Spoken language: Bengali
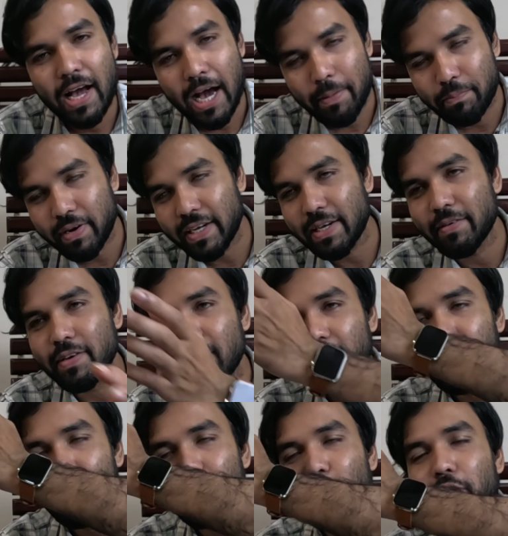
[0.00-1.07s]
আপনাকে
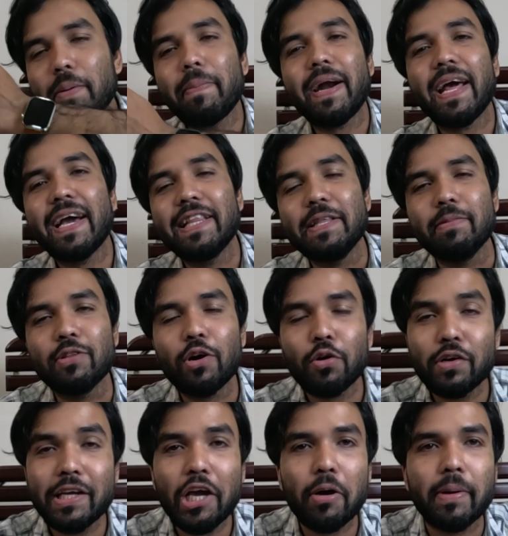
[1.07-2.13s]
ধরে পাঠিয়ে দিবে
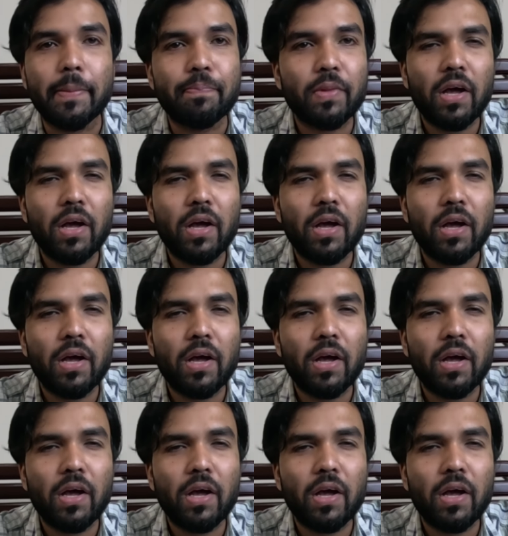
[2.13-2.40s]
তখন কি হবে